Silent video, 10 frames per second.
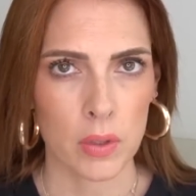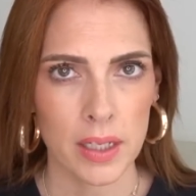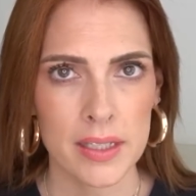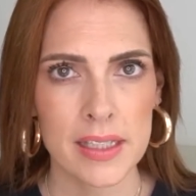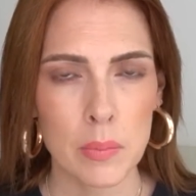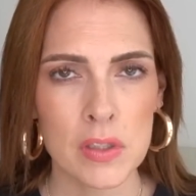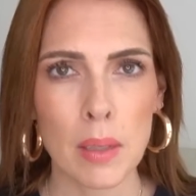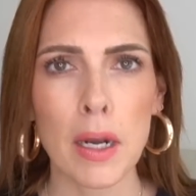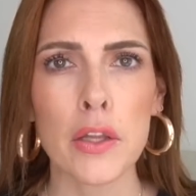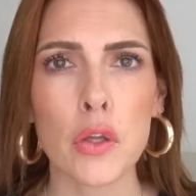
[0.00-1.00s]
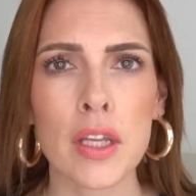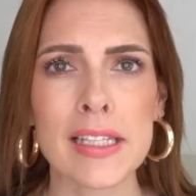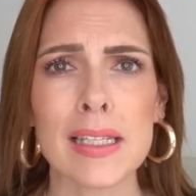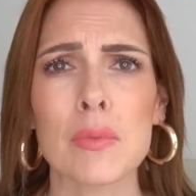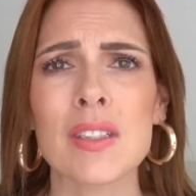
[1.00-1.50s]
porque aquí estamos hablando de
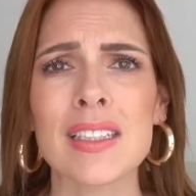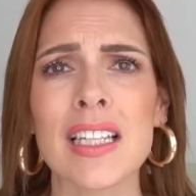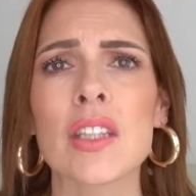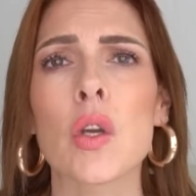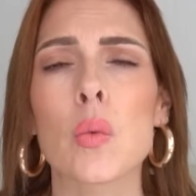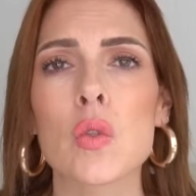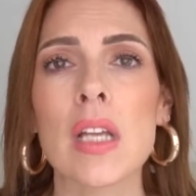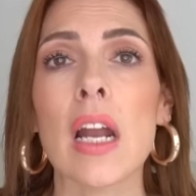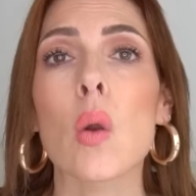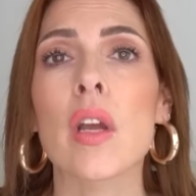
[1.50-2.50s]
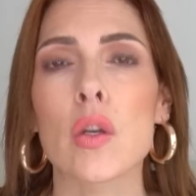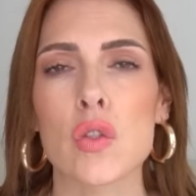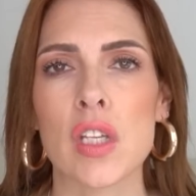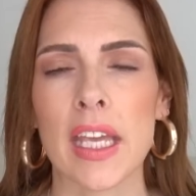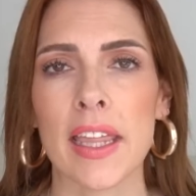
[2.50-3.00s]
que estamos tratando de buscar lo que
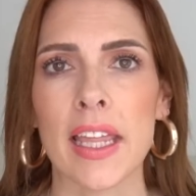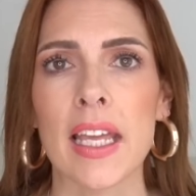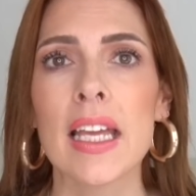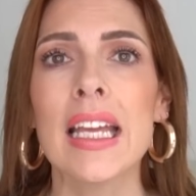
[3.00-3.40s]
nos quede.